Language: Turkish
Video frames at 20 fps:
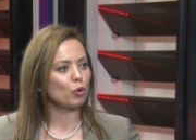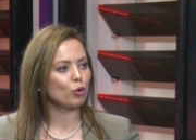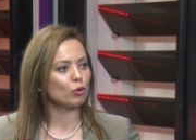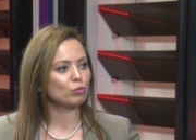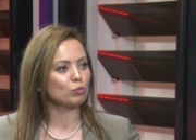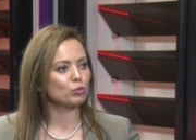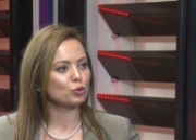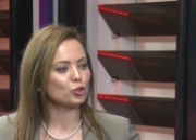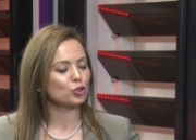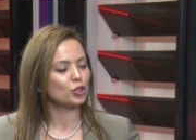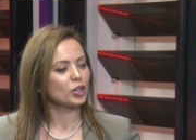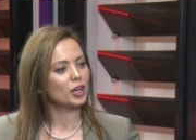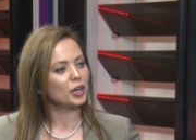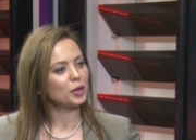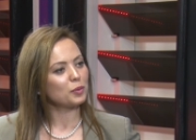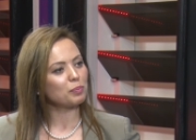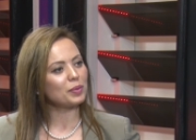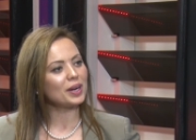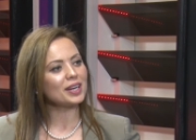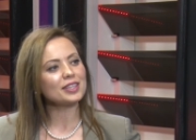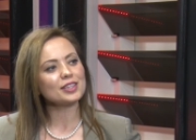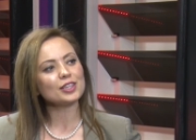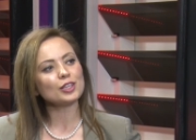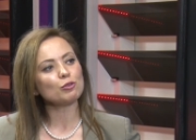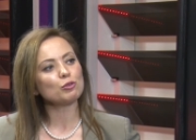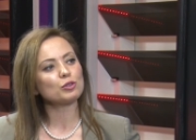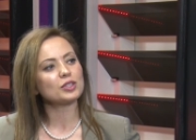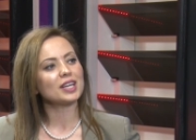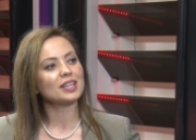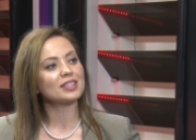olmuş. Bak ne
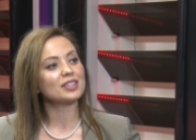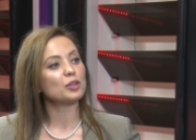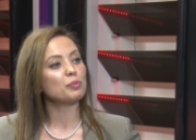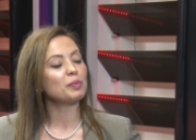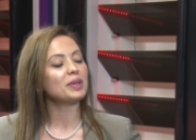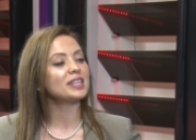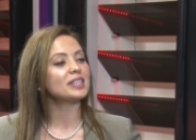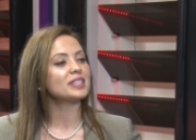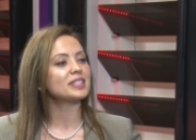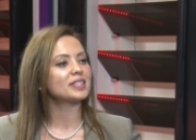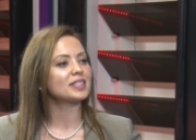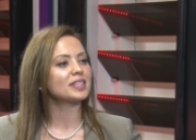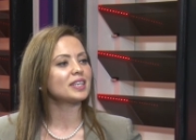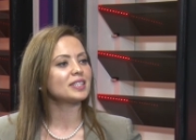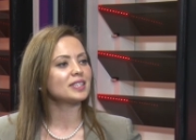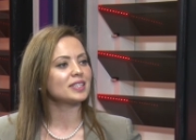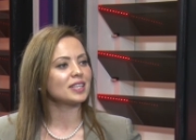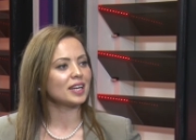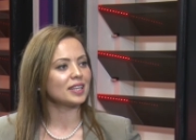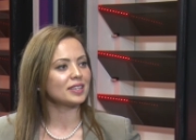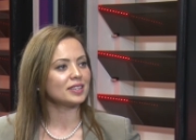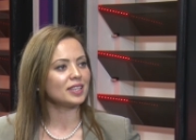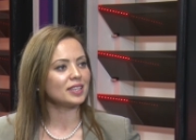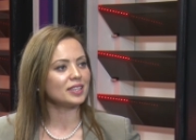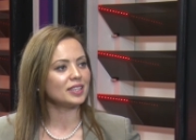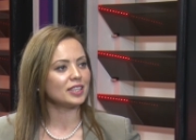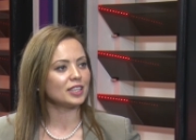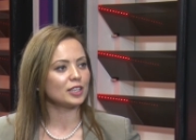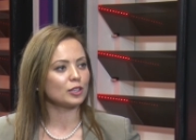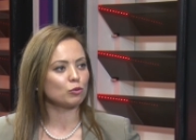güzel demek ki sıra sende
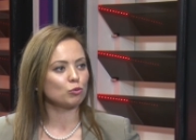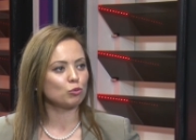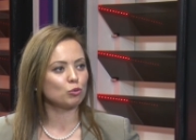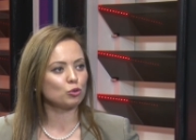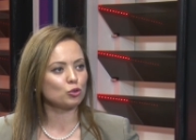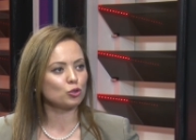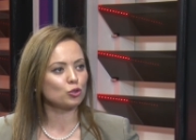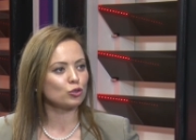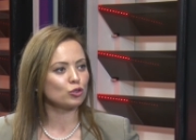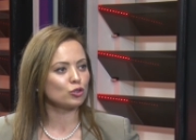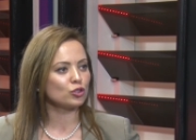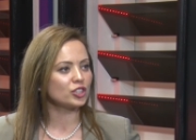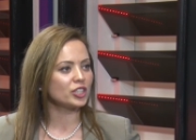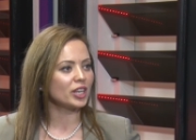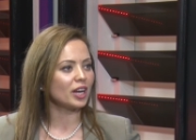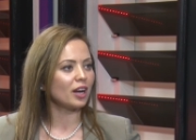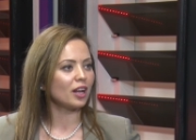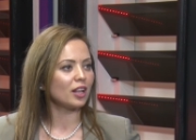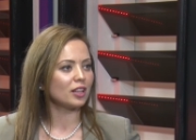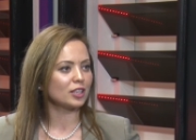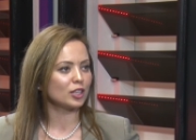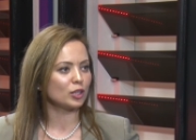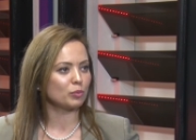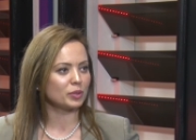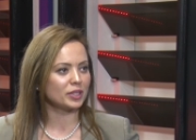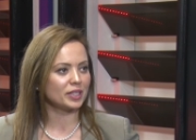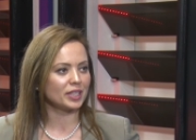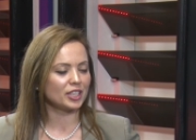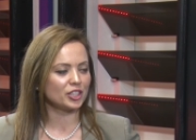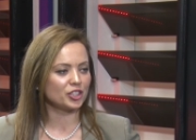diye düşünce
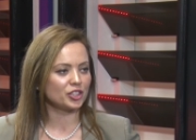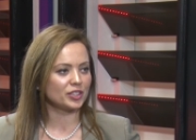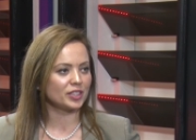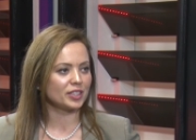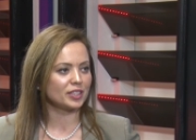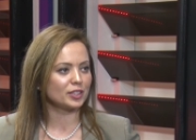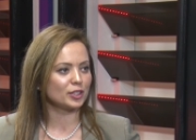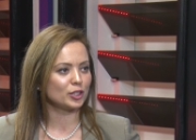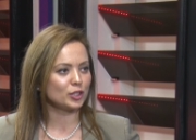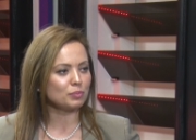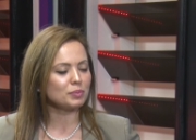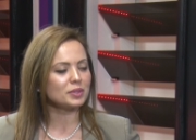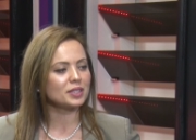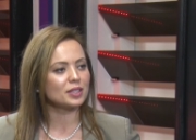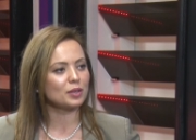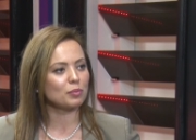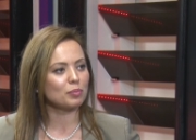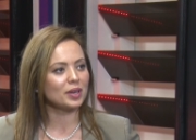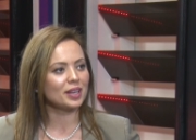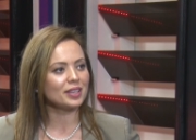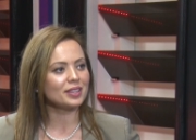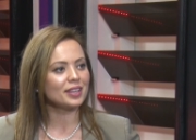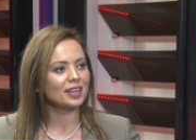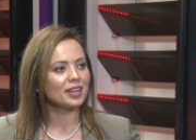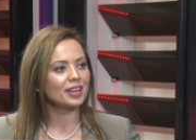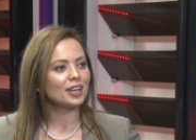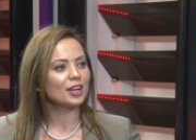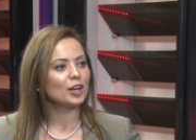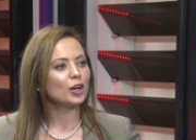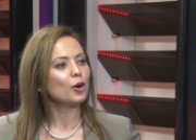algımı değiştirdiğim zaman
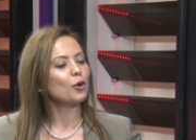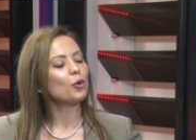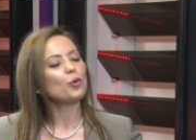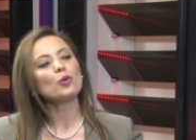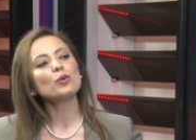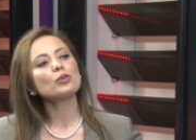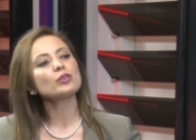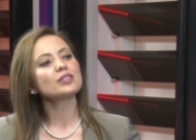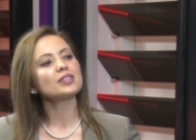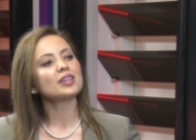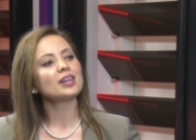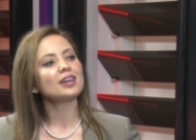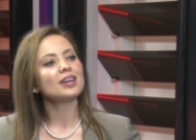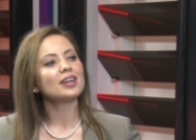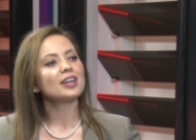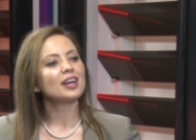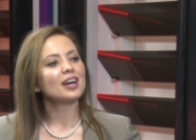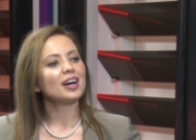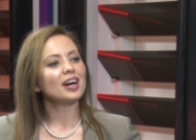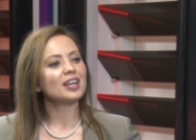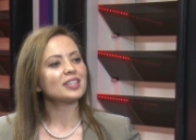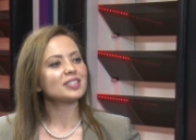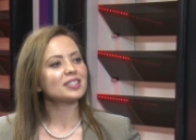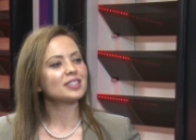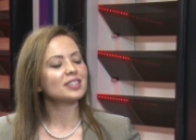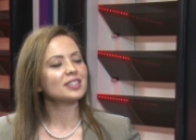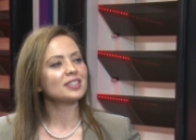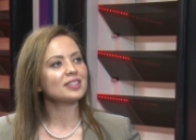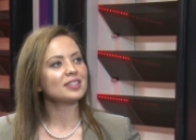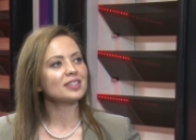Orada
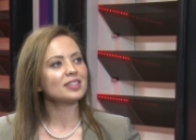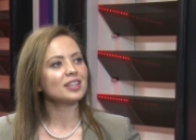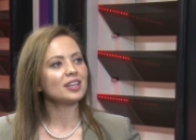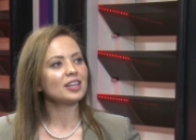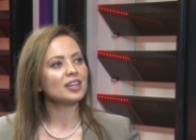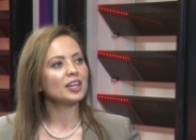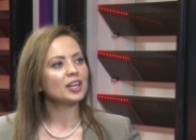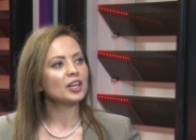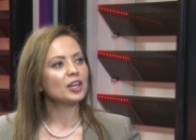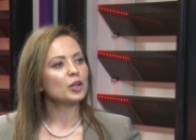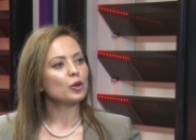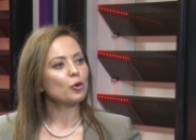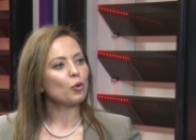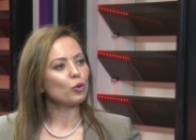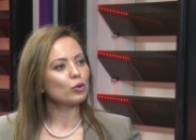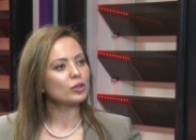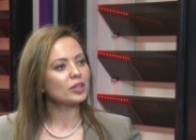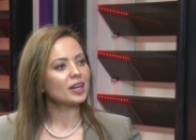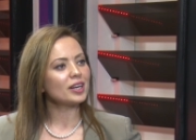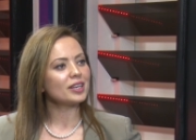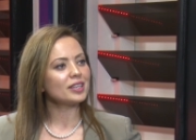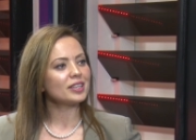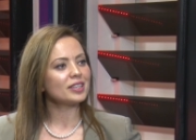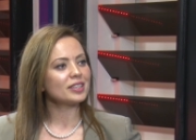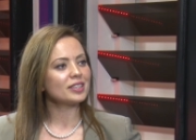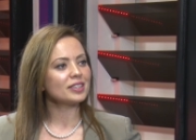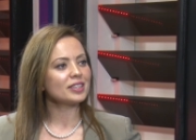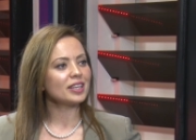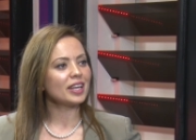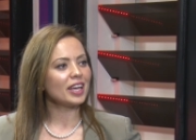aslında
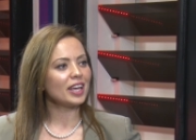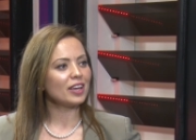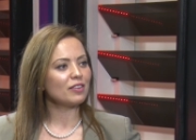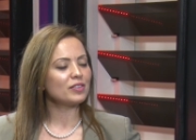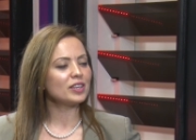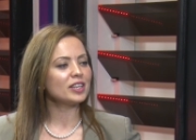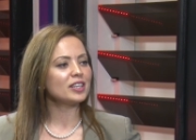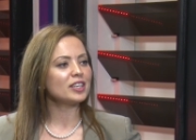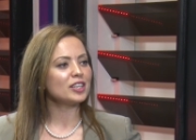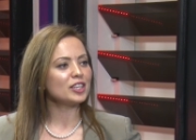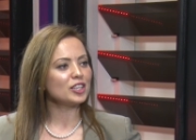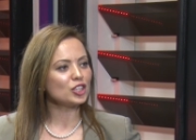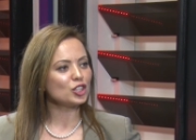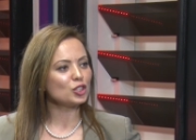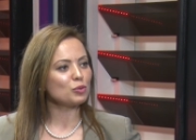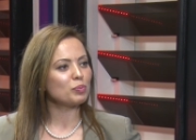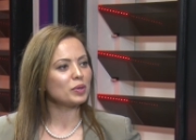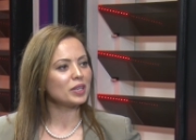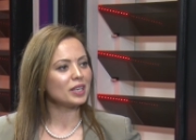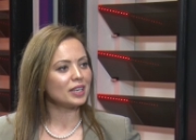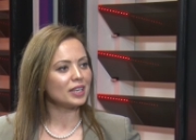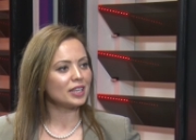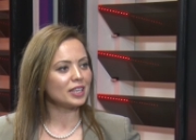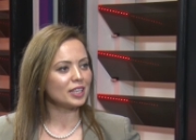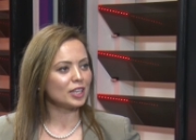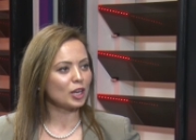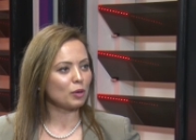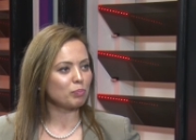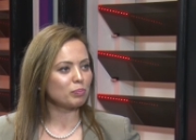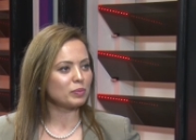olayların evrenin işbirliği
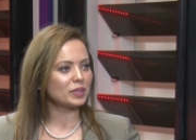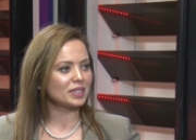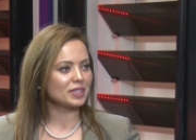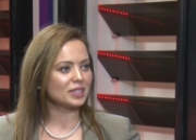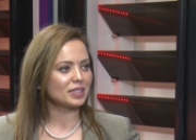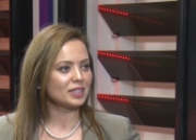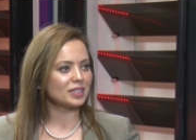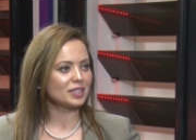yapmasını